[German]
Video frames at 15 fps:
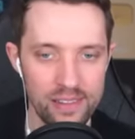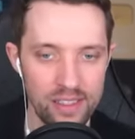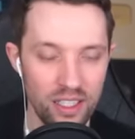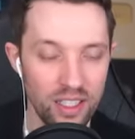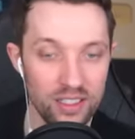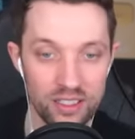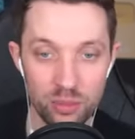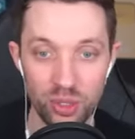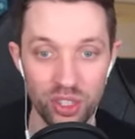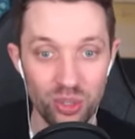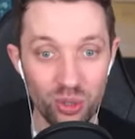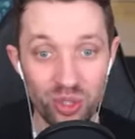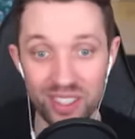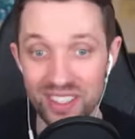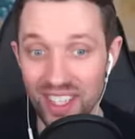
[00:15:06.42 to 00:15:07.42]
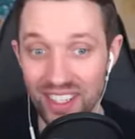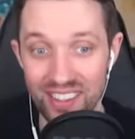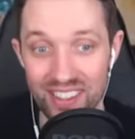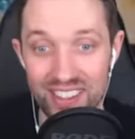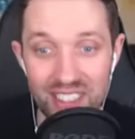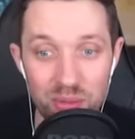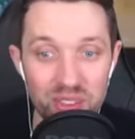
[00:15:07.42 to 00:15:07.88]
Dann sind wir durch, Alter.
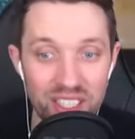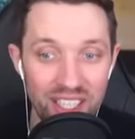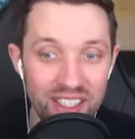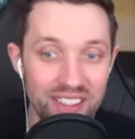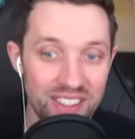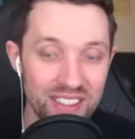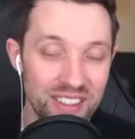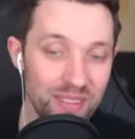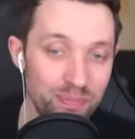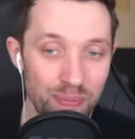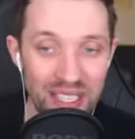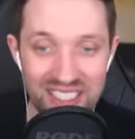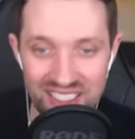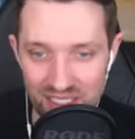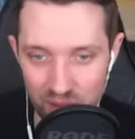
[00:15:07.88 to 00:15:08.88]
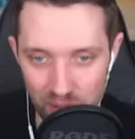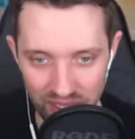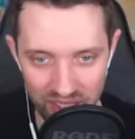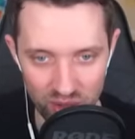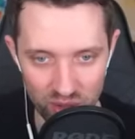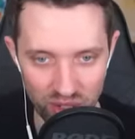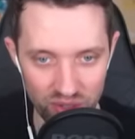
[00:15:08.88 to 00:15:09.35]
Jetzt gibt's gleich das beste
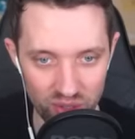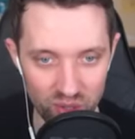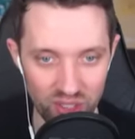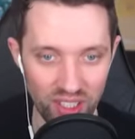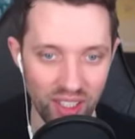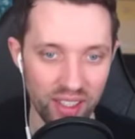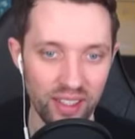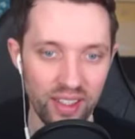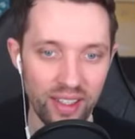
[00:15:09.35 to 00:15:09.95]
Minecraft. Okay.